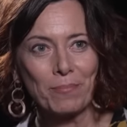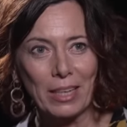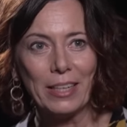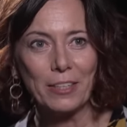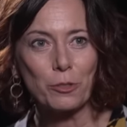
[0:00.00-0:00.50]

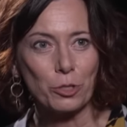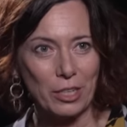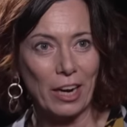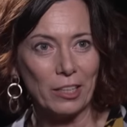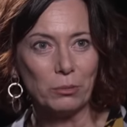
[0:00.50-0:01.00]
in den
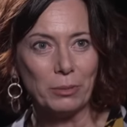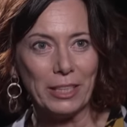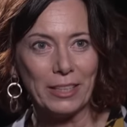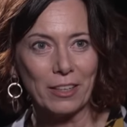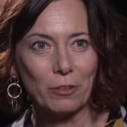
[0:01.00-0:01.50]
sozialen
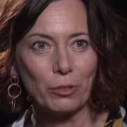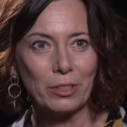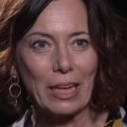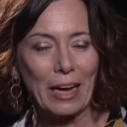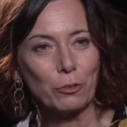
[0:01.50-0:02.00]
Medien und
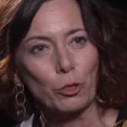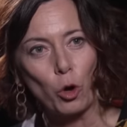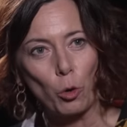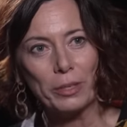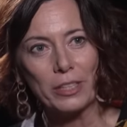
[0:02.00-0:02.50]
dadurch
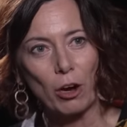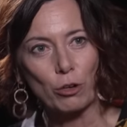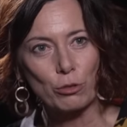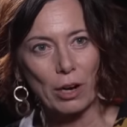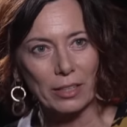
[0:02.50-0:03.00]
kommen die auch
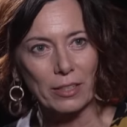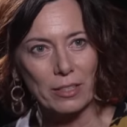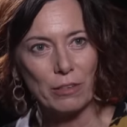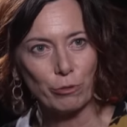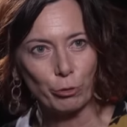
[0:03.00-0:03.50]
so
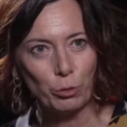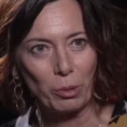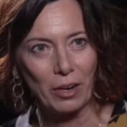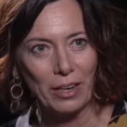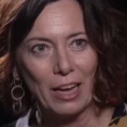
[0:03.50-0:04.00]
aggressiv
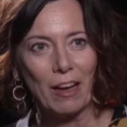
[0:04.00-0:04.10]
rüber,